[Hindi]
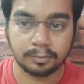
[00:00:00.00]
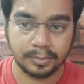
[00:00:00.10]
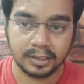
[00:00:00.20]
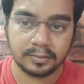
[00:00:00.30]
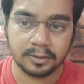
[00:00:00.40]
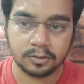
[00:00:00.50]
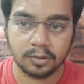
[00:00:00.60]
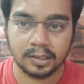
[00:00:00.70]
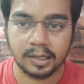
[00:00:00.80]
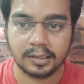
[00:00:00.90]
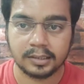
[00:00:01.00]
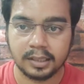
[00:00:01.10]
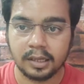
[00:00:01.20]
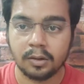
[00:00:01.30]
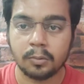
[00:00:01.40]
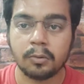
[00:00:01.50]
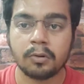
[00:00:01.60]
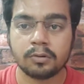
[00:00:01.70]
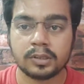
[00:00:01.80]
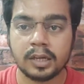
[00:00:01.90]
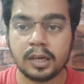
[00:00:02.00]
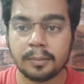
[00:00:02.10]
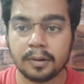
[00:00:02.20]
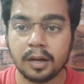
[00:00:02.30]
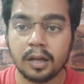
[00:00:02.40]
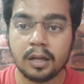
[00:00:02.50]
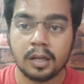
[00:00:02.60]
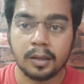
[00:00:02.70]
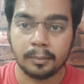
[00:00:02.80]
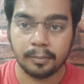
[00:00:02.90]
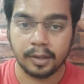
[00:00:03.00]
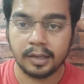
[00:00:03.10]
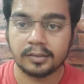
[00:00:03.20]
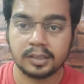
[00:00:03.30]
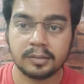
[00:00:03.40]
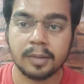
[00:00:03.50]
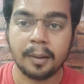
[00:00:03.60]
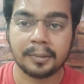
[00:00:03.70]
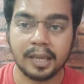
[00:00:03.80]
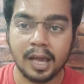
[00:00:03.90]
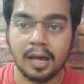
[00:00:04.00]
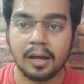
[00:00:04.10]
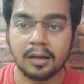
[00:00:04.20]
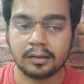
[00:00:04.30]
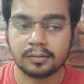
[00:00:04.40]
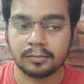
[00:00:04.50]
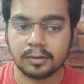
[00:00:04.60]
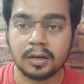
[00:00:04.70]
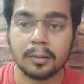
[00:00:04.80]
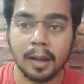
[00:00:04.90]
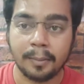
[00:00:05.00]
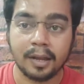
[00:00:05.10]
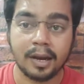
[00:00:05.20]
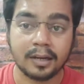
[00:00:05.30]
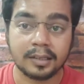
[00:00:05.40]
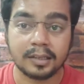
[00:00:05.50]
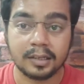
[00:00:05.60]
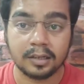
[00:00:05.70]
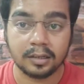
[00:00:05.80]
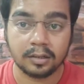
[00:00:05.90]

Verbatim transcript: बीच में जो लिखा जाता है वो होता है आपका मेन थीम आप क्या मतलब आपका आर्टिकल